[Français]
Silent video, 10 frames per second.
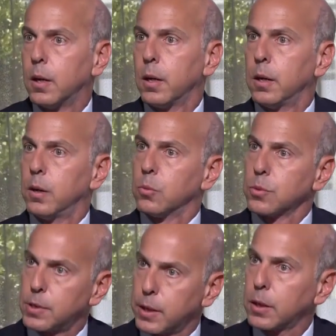et on
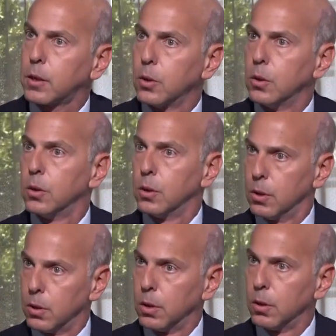sait que
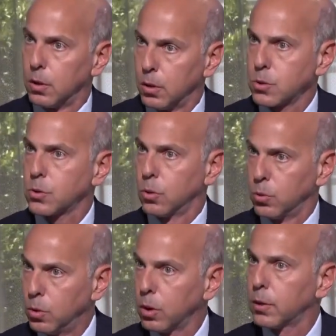euh, lorsque
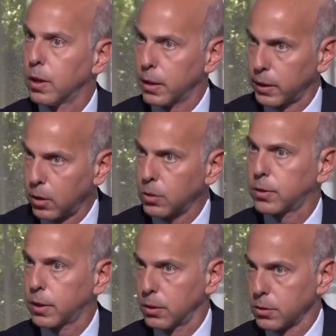l'Ouganda est
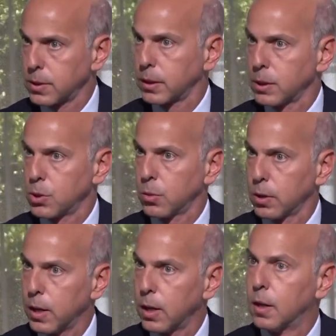rentré dans ces
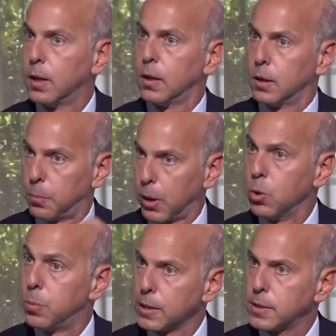régions-là par le
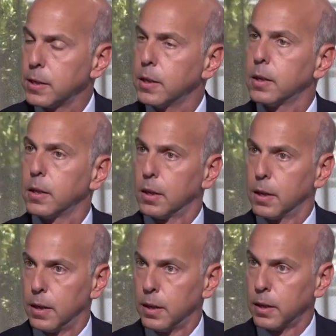passé,
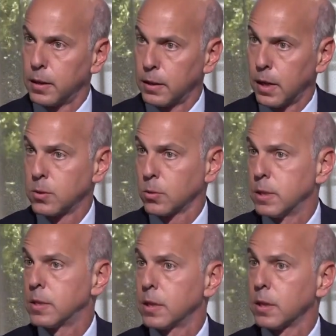euh, elles ont
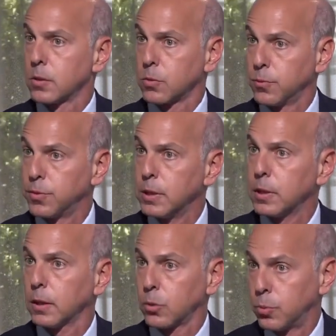laissé un
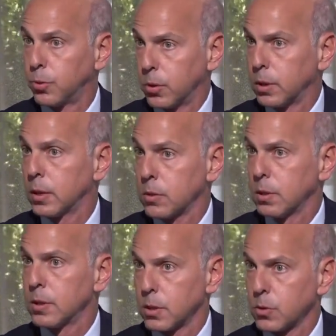souvenir, les troupes ougandaises ont
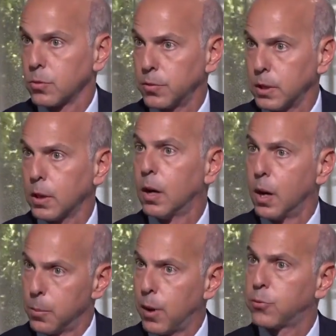laissé un souvenir
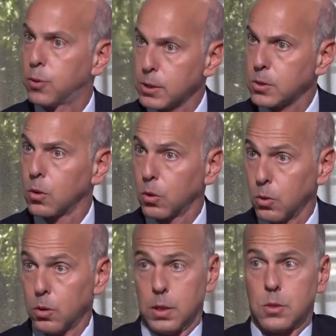parfois
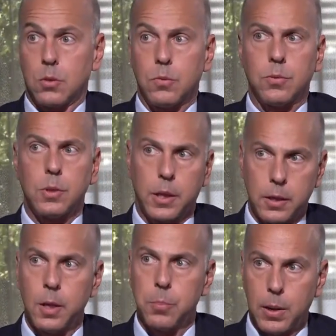sanglant. Est-ce que vous ne
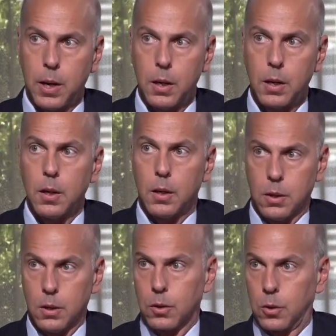craignez pas
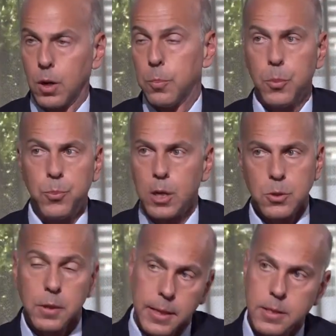euh, que la
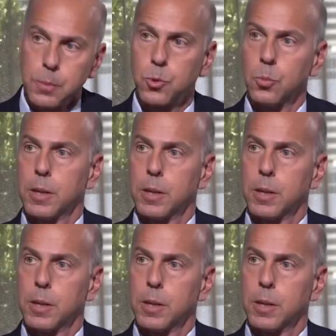population n'accepte pas